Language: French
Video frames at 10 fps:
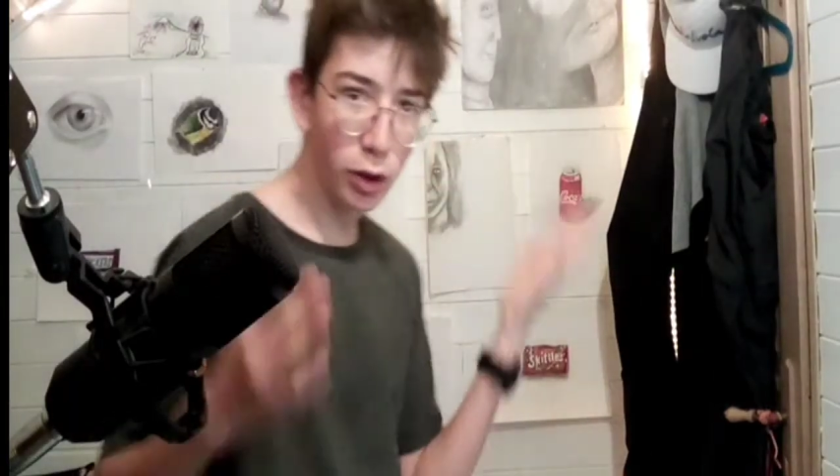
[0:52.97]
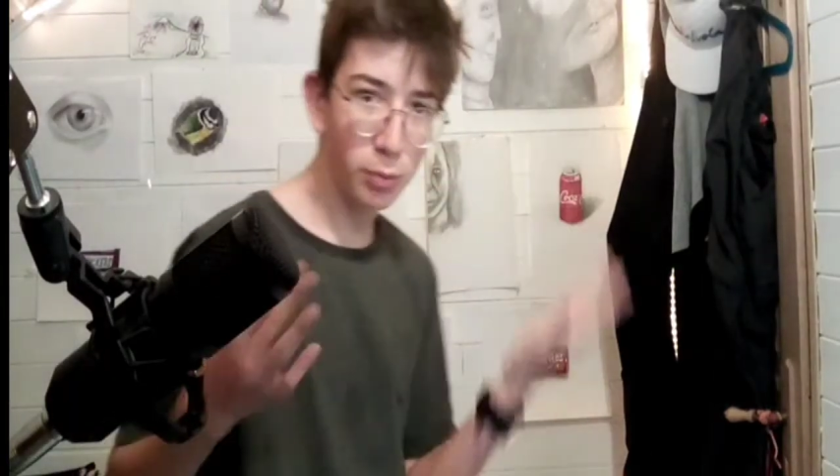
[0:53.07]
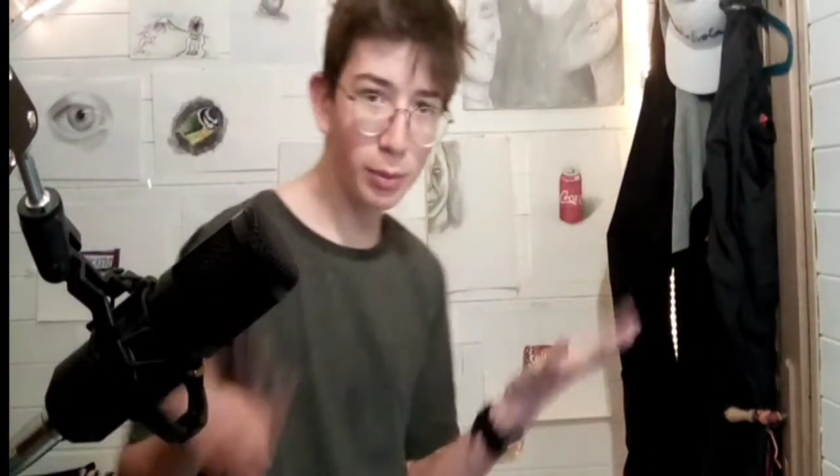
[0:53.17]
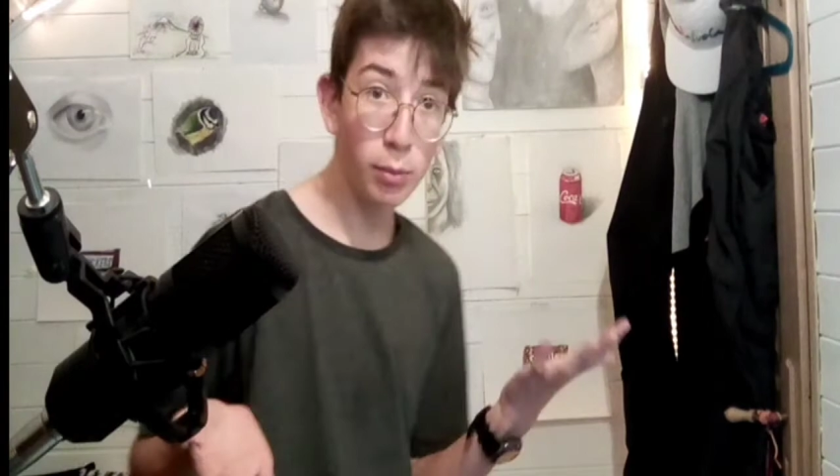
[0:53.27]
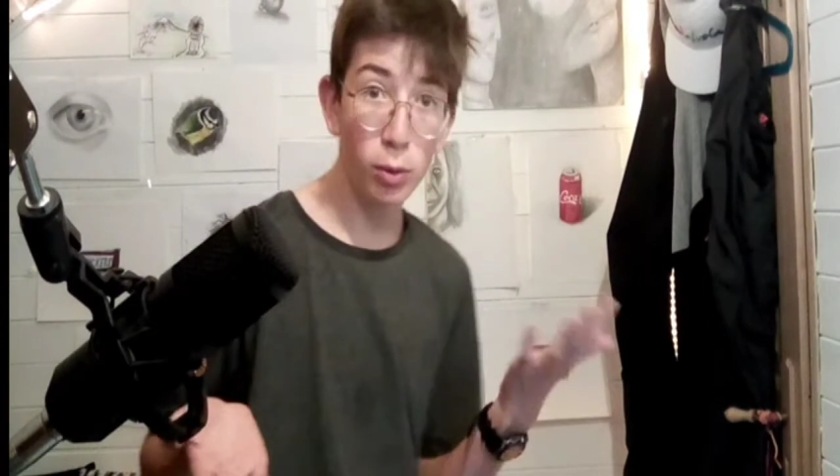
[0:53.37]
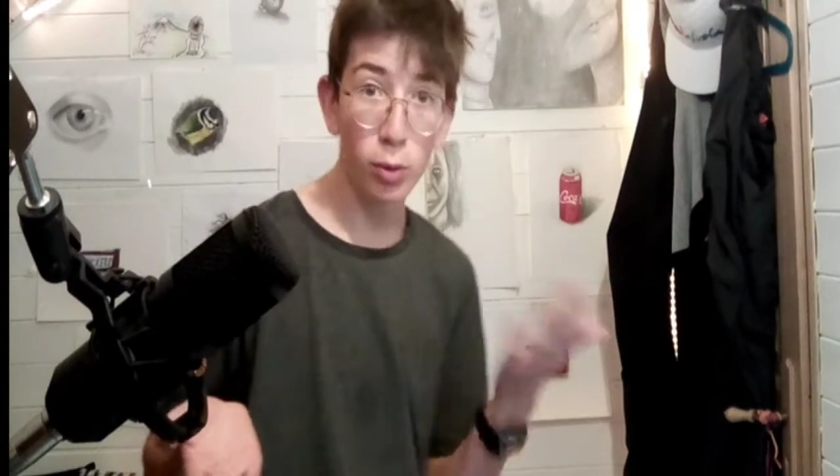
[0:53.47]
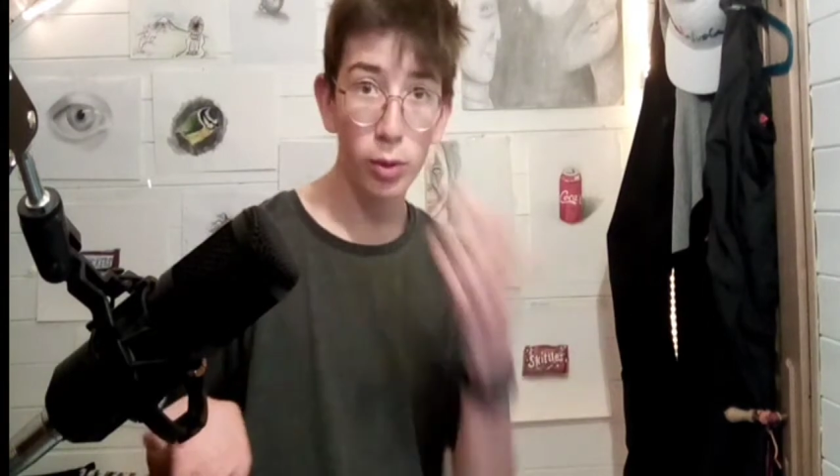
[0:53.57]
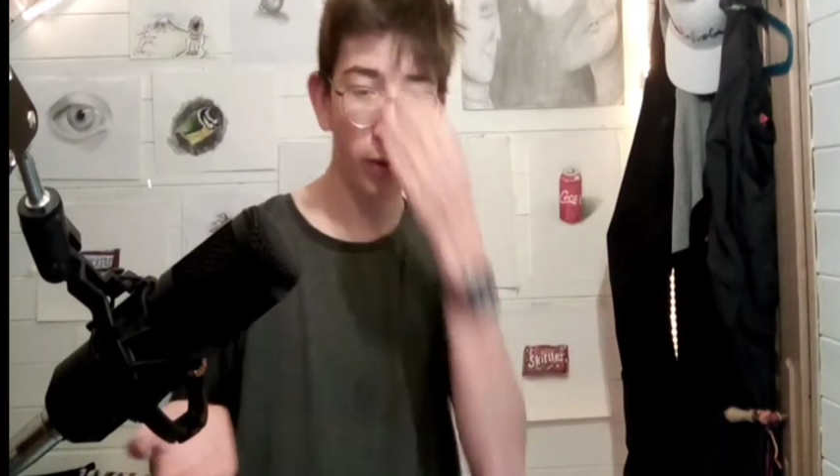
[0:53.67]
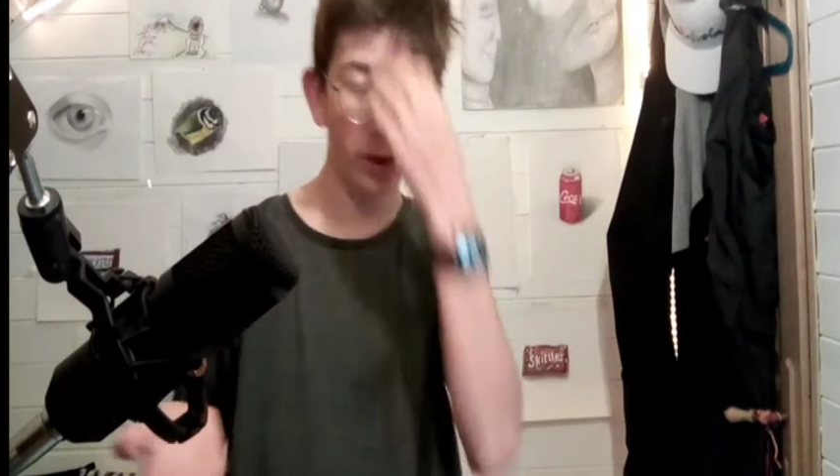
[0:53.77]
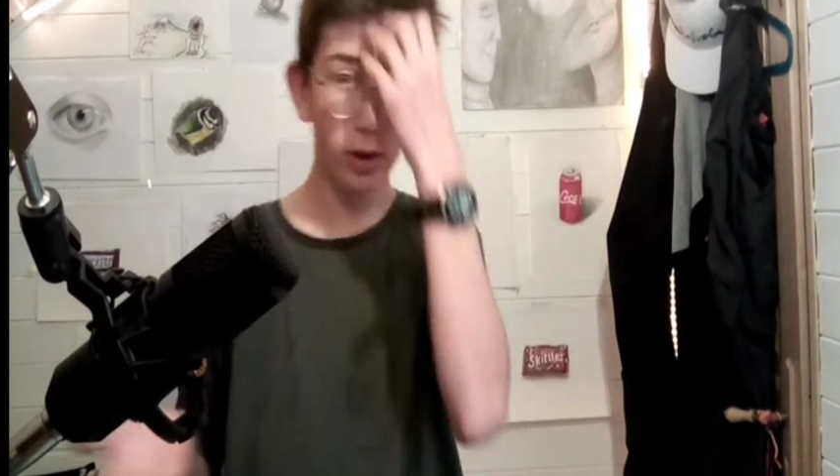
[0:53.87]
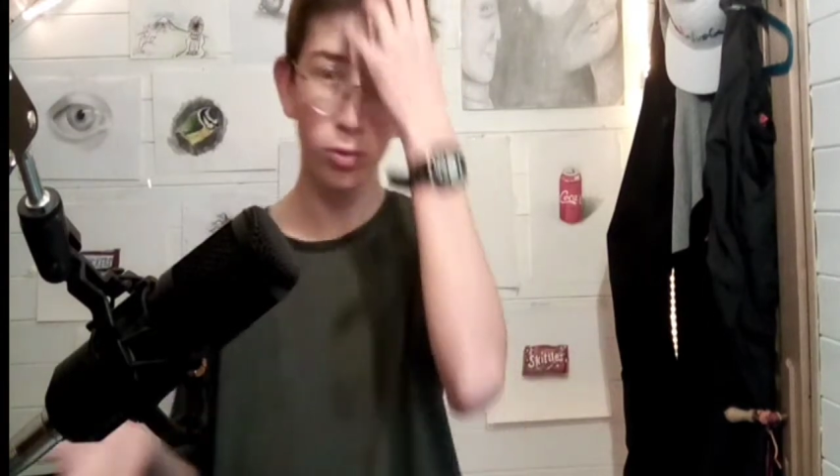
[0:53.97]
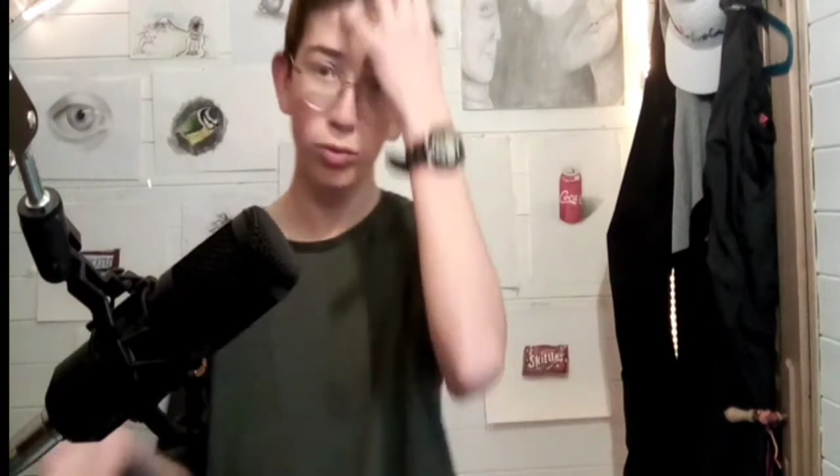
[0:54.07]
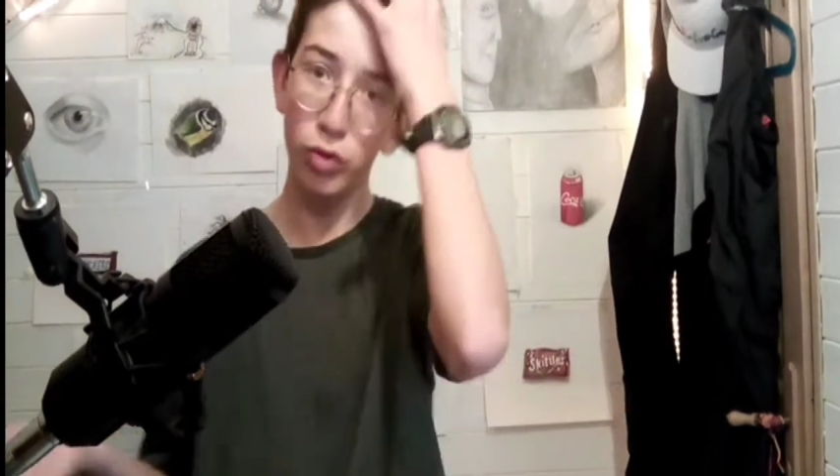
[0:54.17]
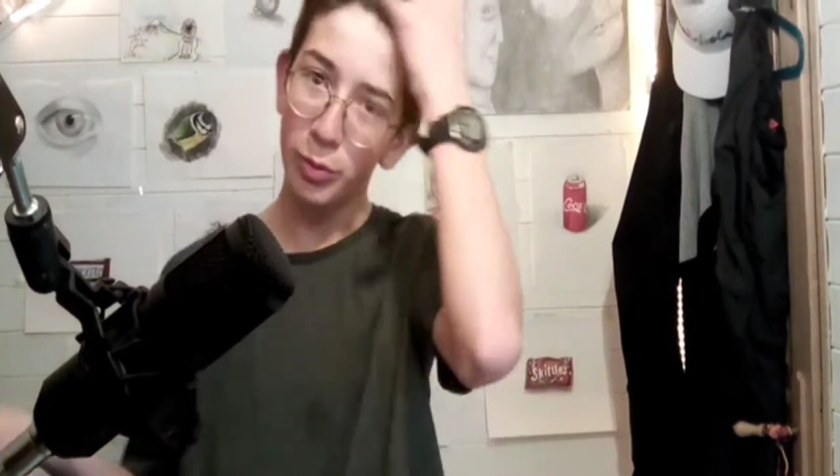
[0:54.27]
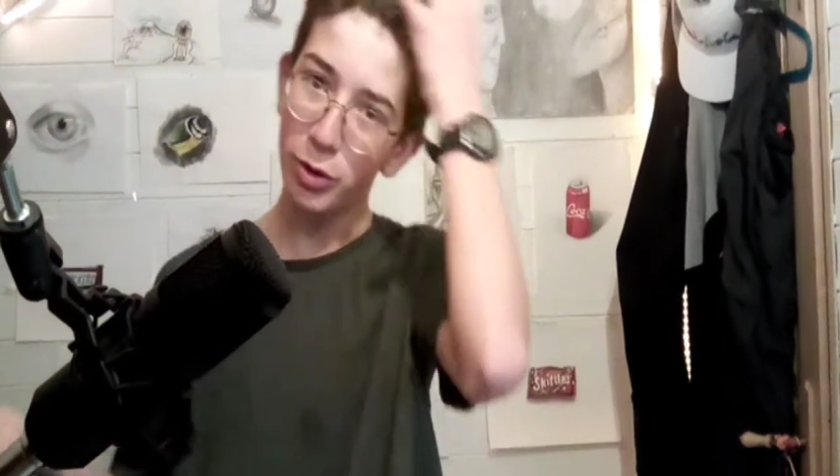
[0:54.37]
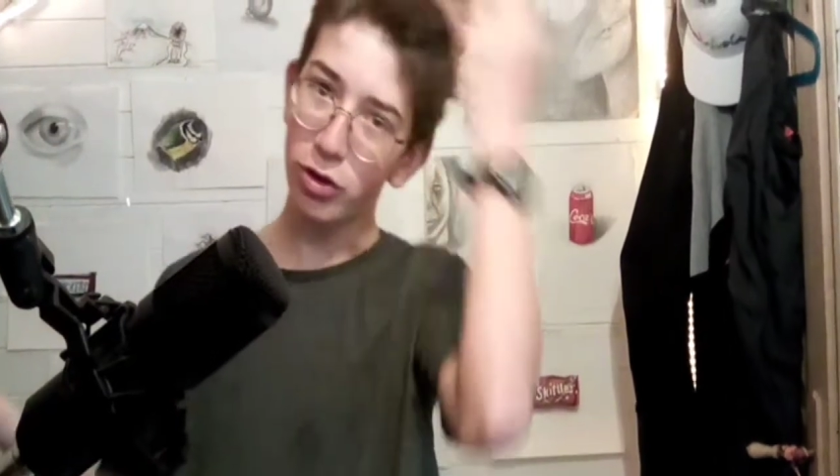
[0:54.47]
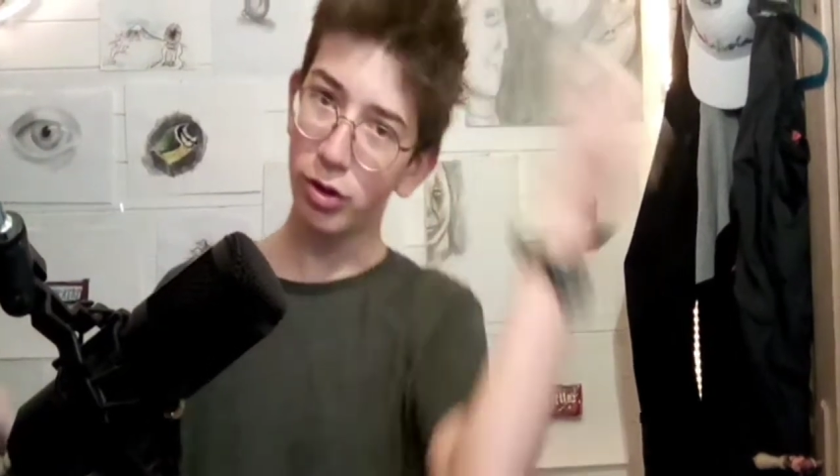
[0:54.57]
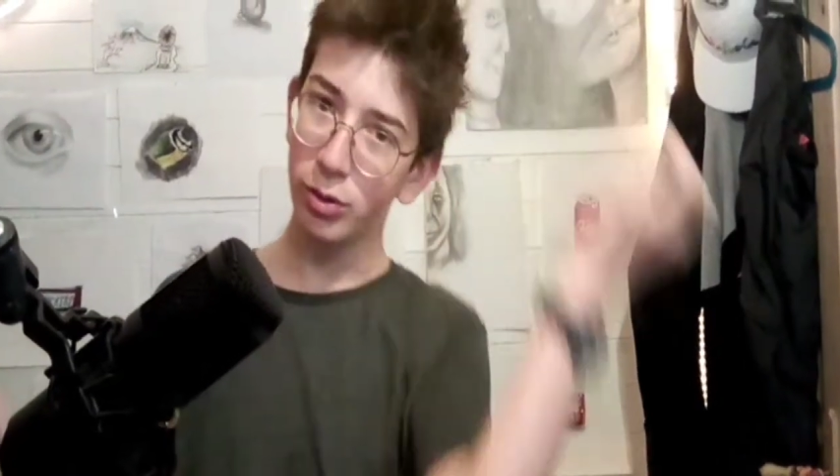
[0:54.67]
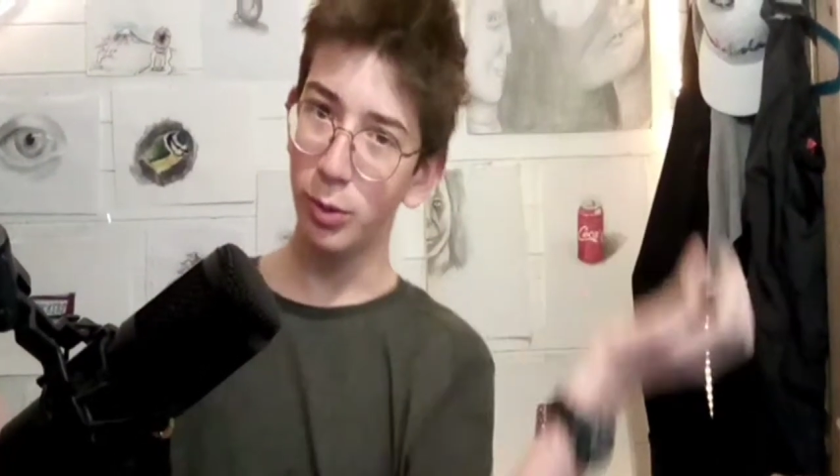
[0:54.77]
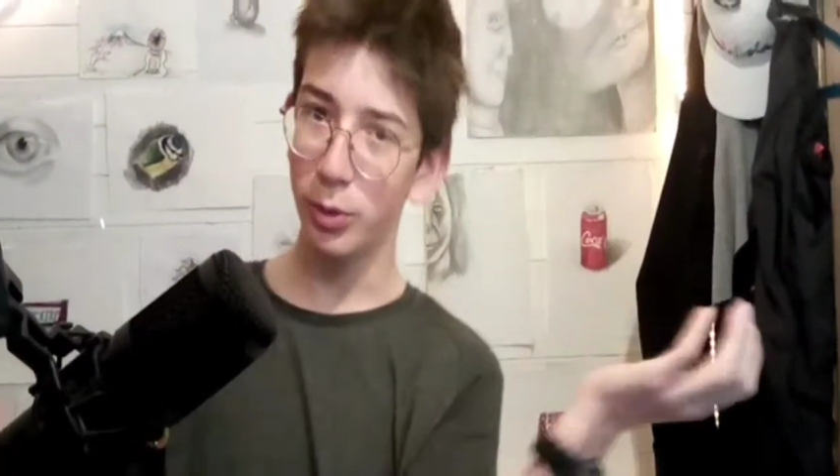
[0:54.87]
dans le même lieu, voilà, toujours ma
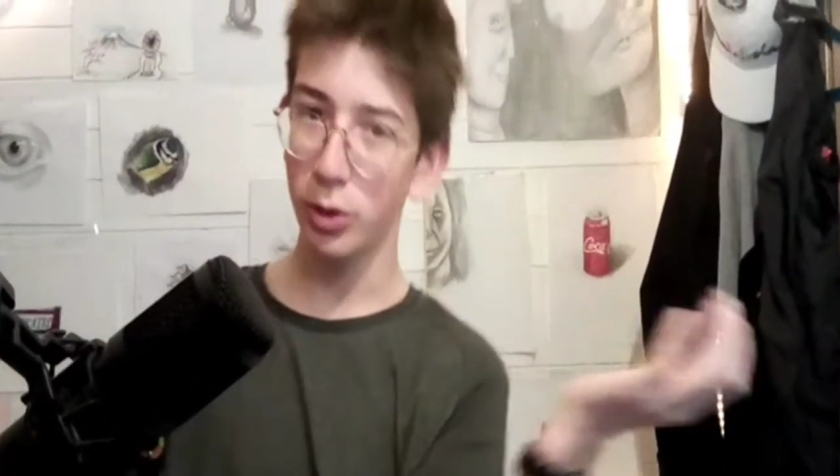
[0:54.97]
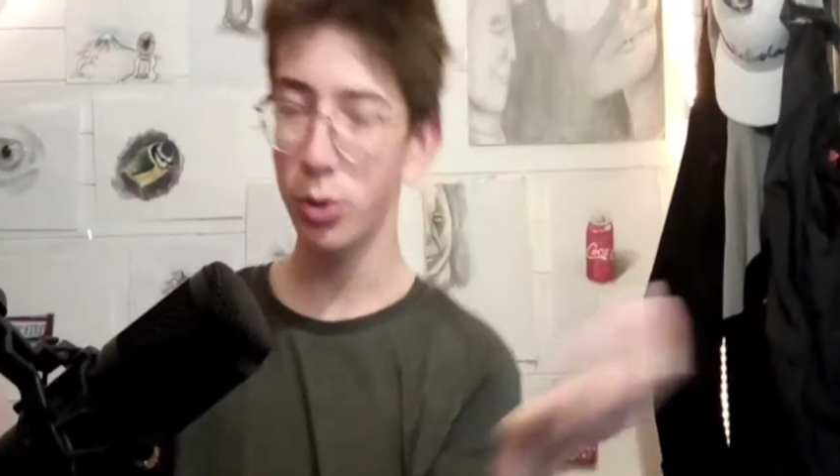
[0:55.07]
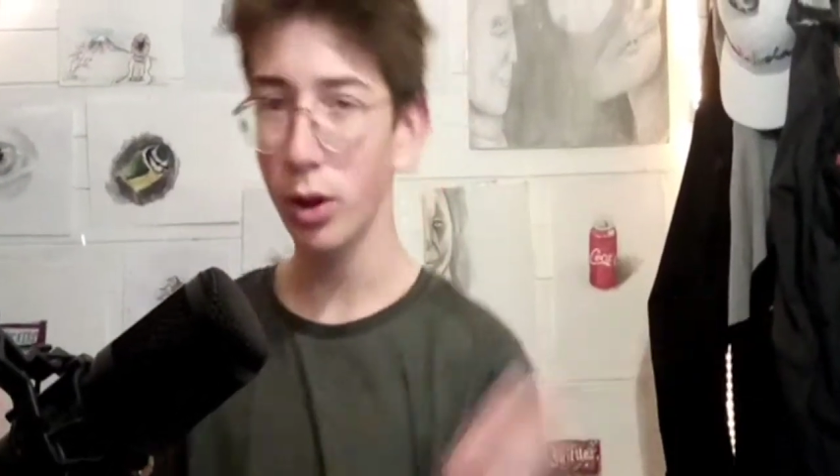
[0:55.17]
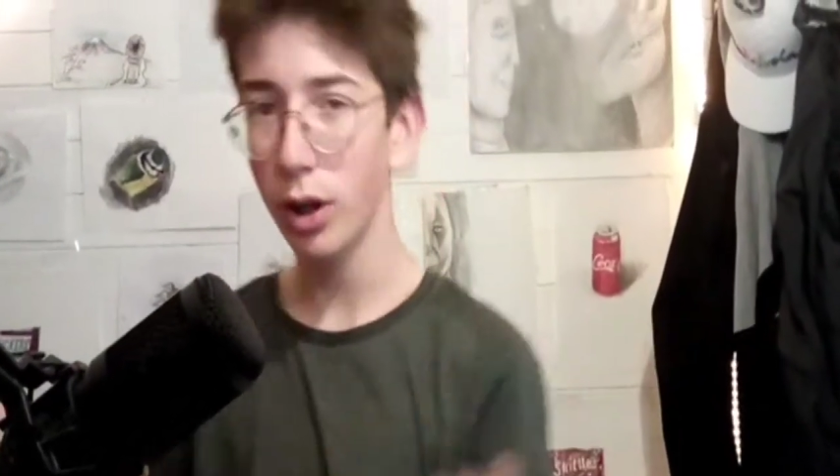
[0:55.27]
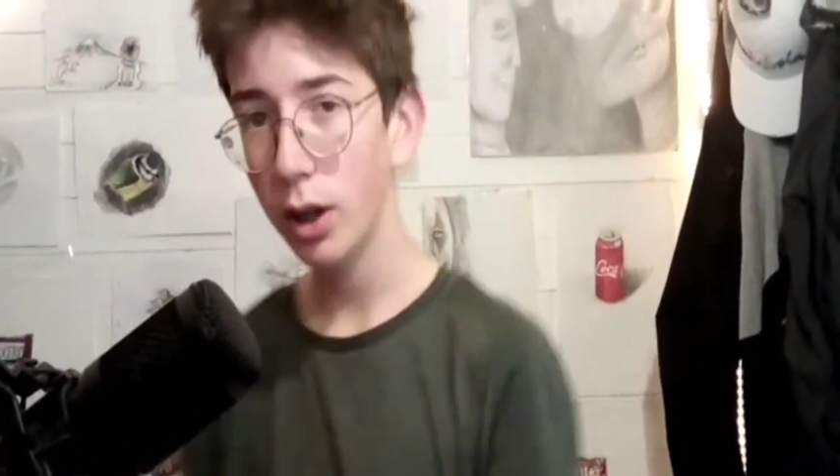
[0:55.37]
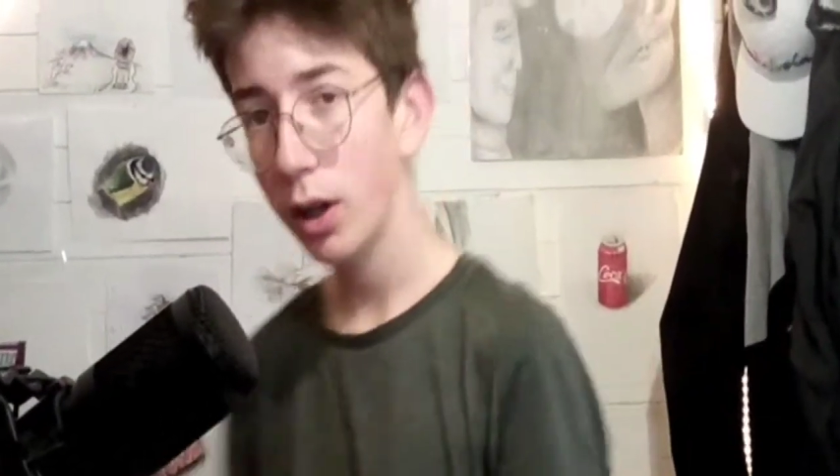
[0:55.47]
chambre bien sûr